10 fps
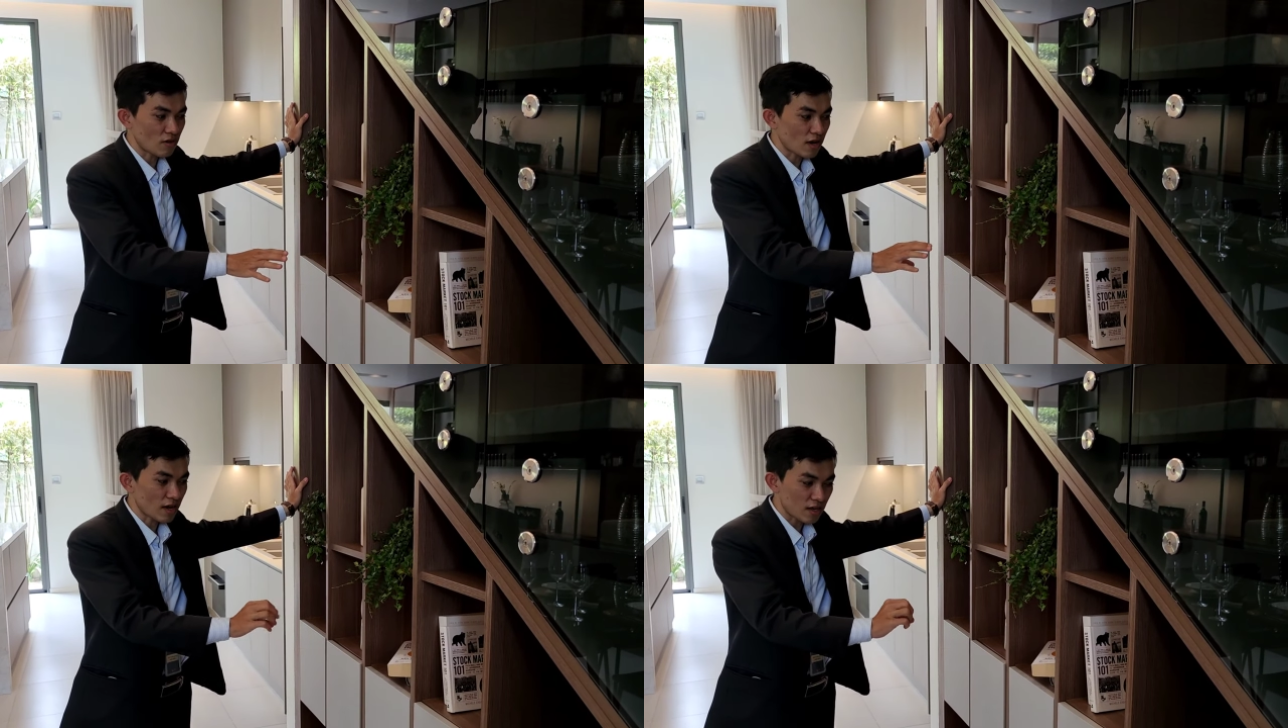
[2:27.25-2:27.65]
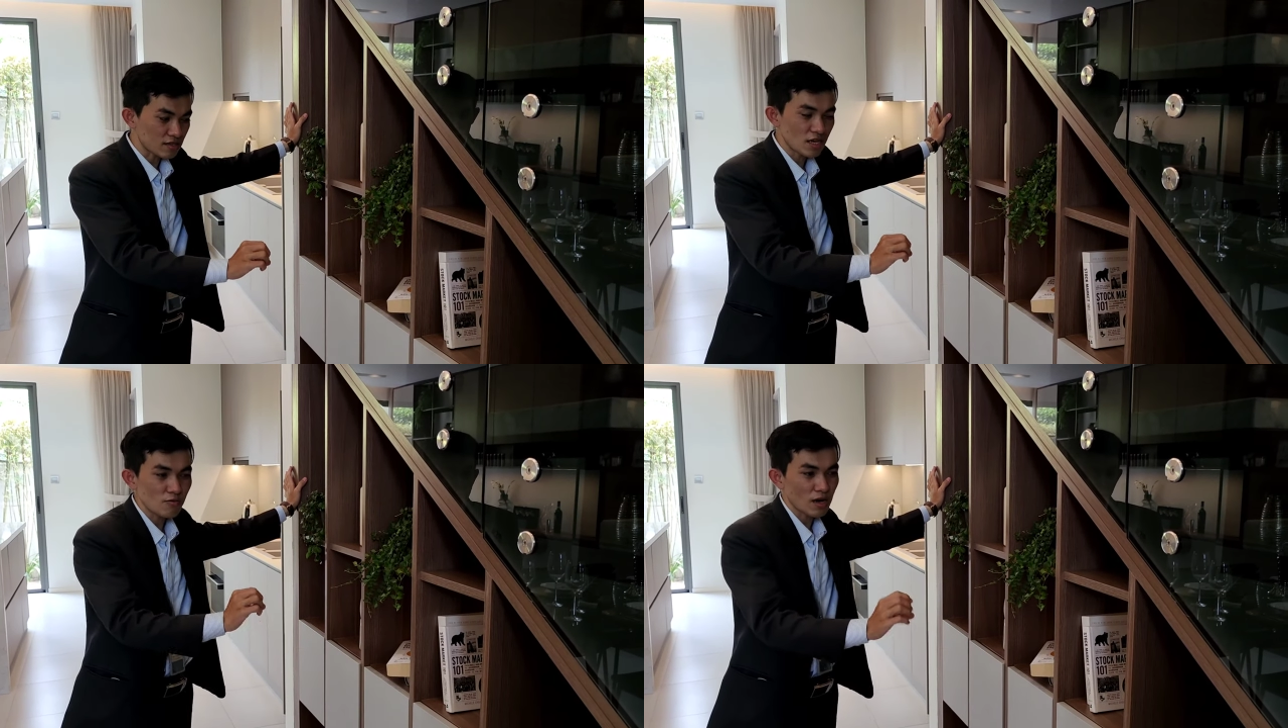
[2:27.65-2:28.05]
gọi là
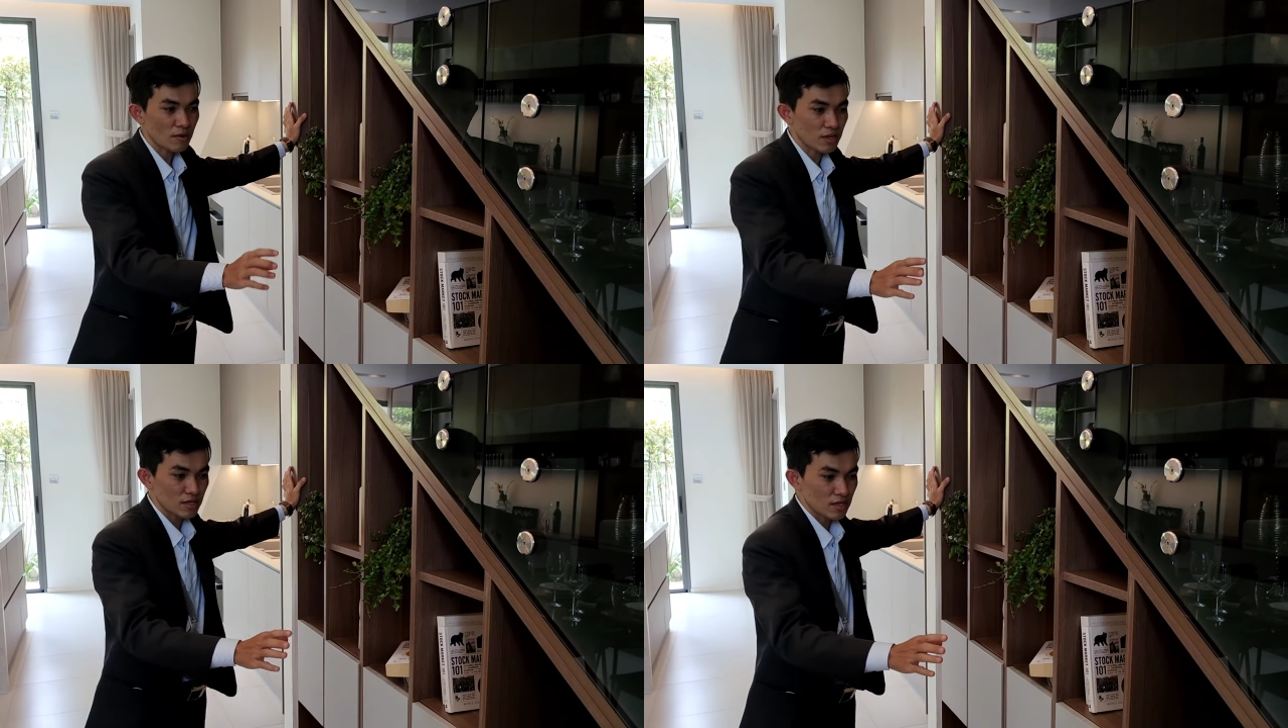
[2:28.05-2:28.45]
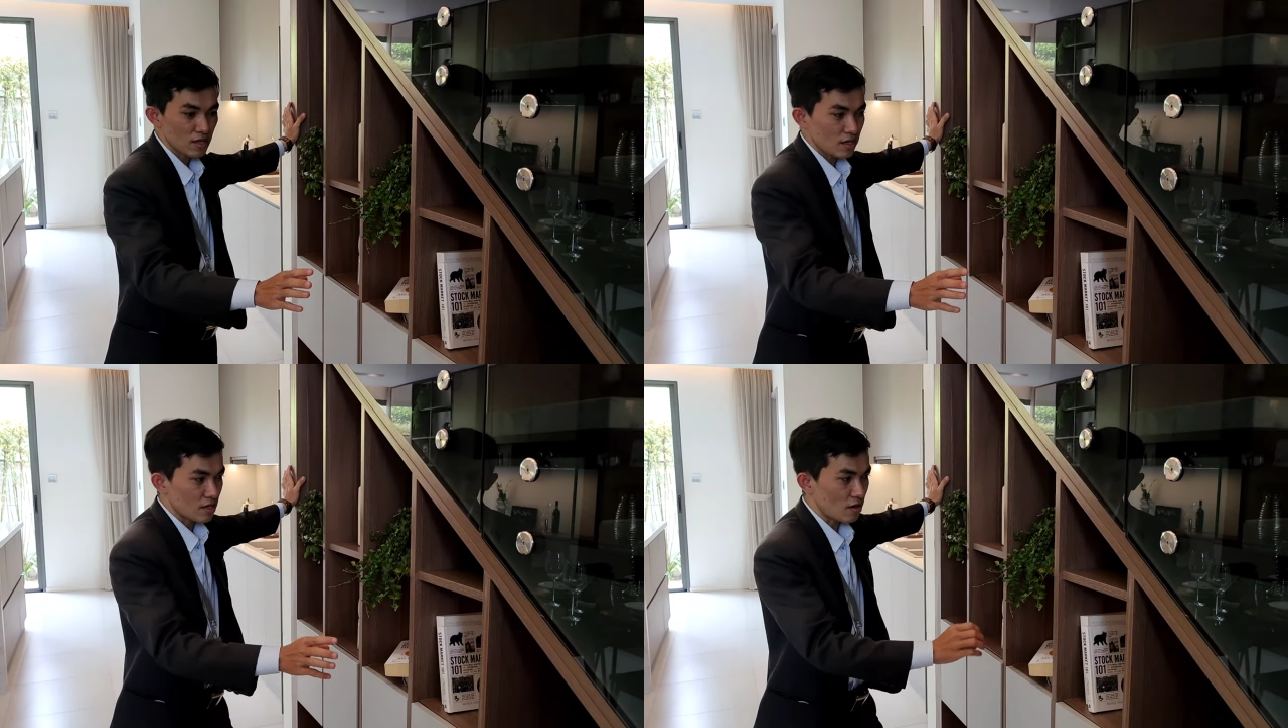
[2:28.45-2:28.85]
cần thiết hoặc là mình
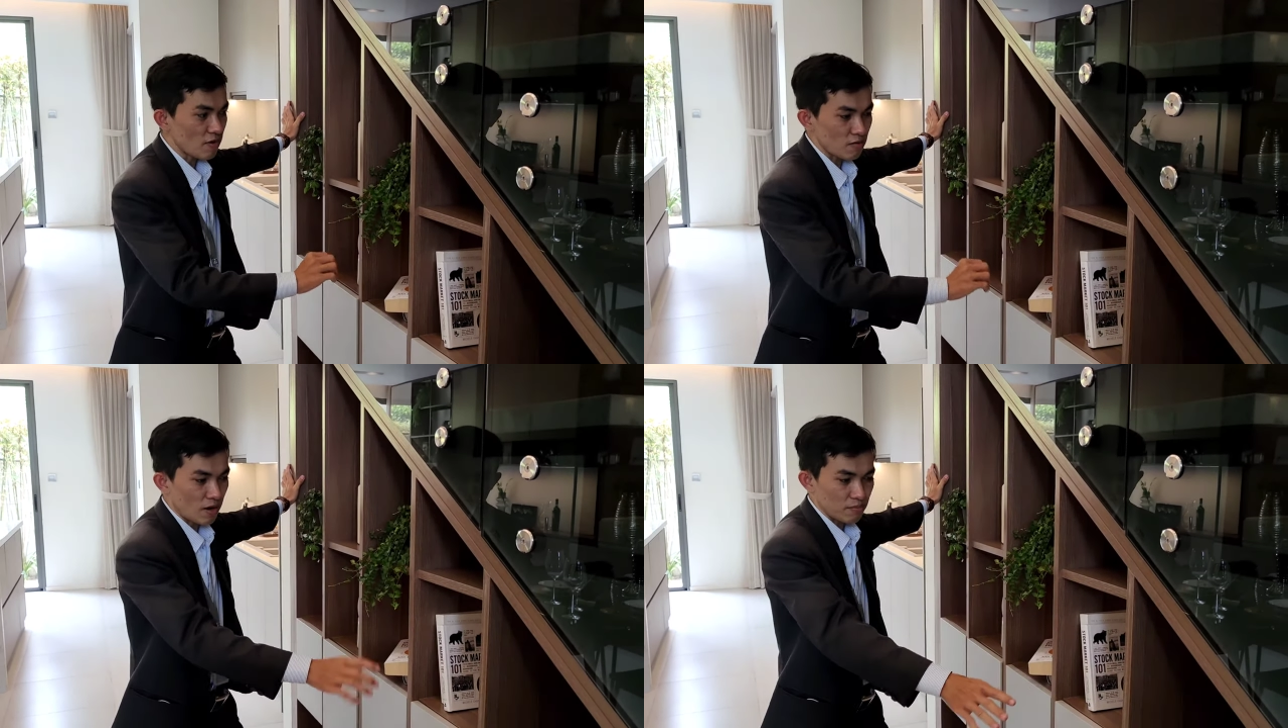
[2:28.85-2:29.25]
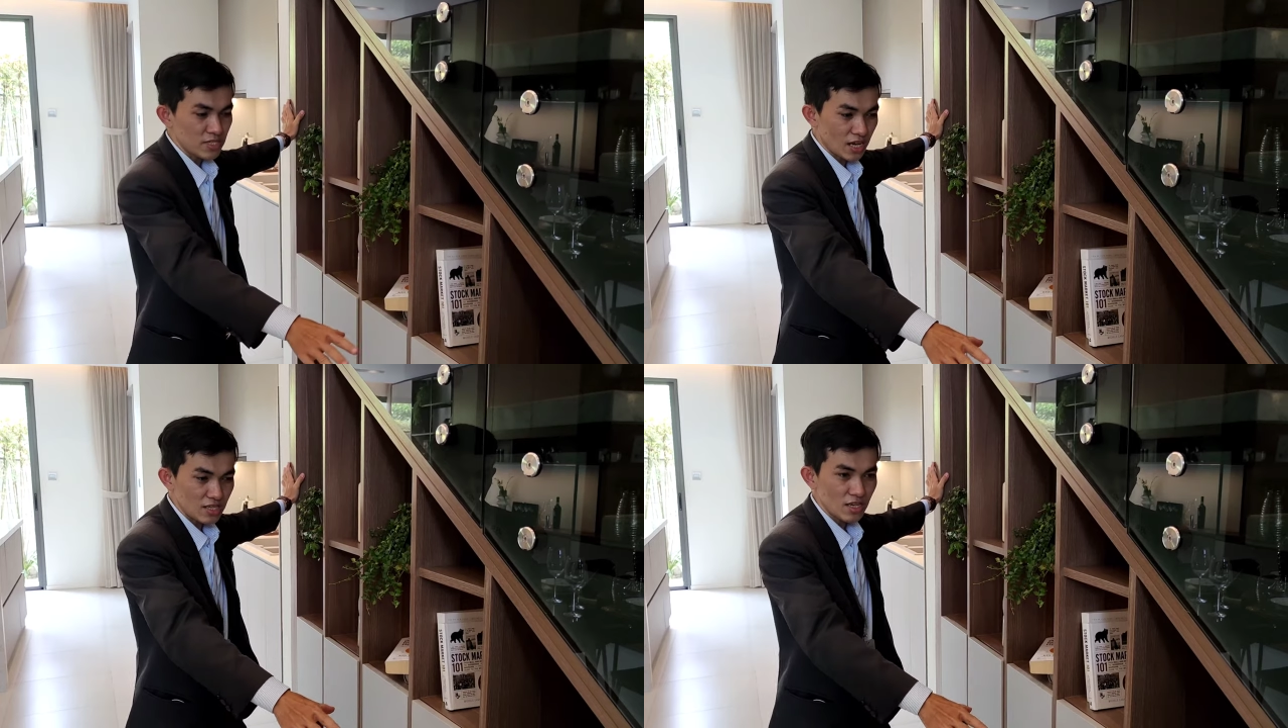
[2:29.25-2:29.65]
những vật
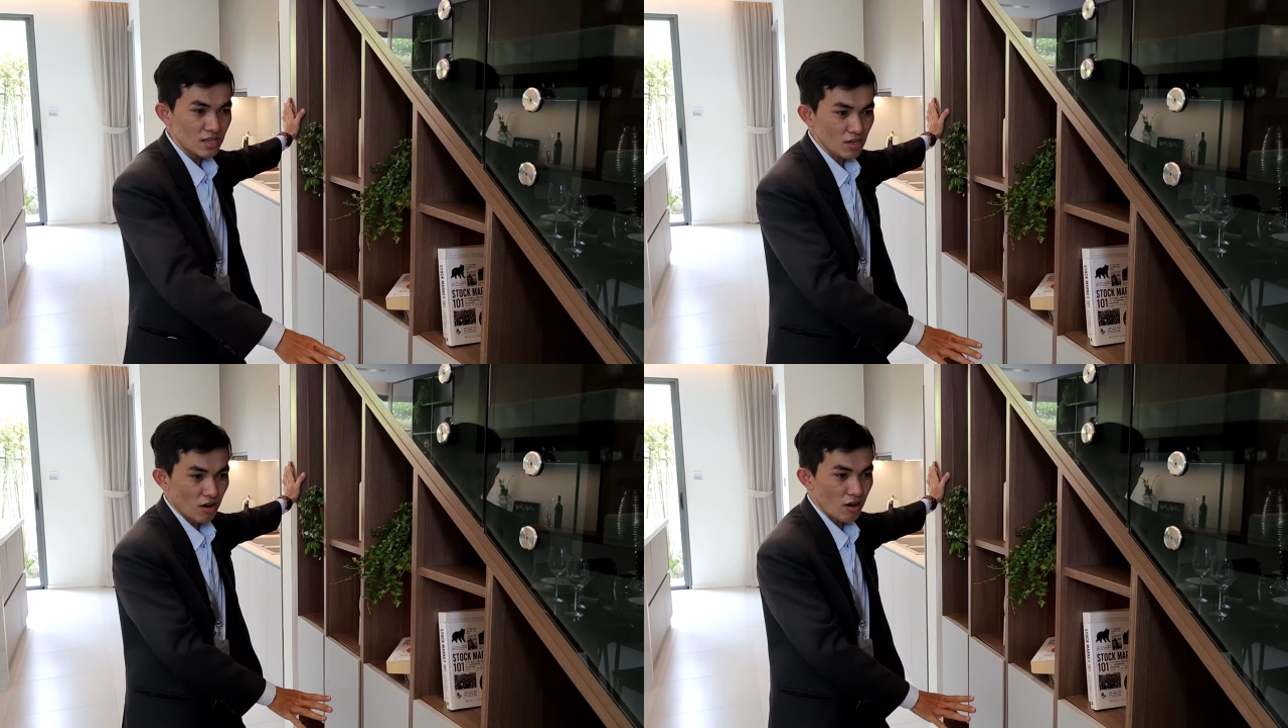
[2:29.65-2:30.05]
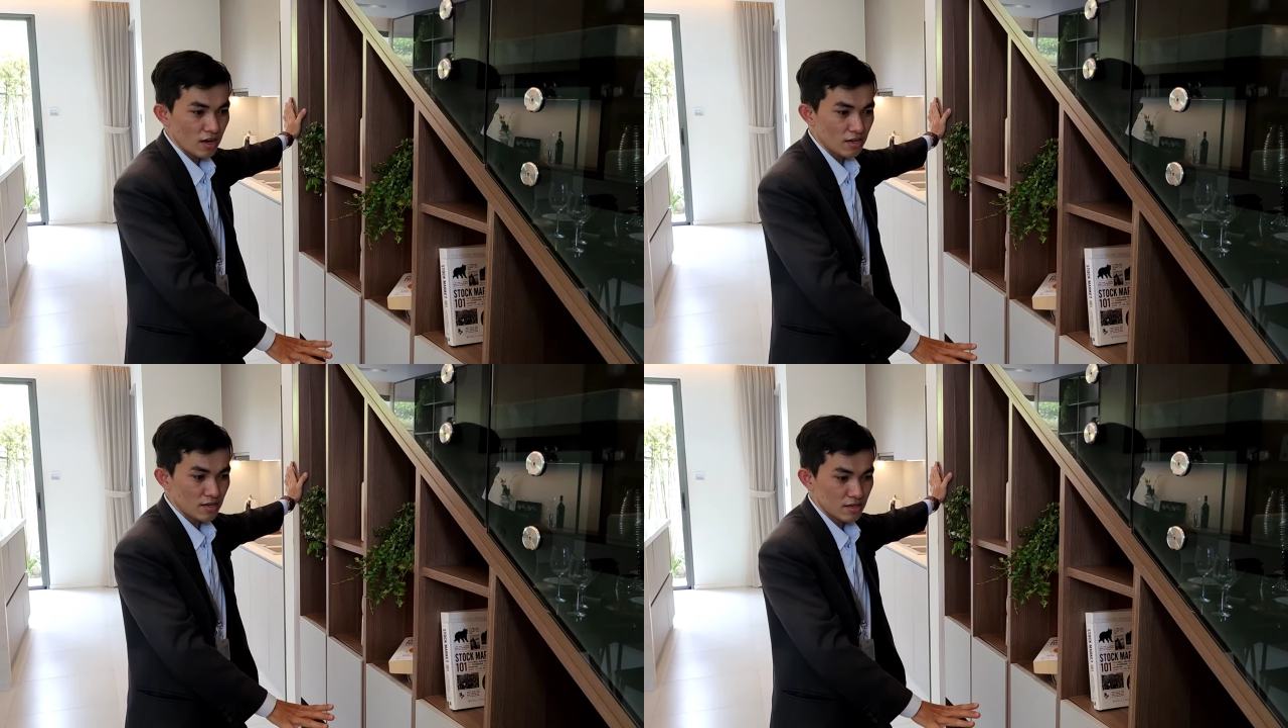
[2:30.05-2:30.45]
phẩm trang trí cho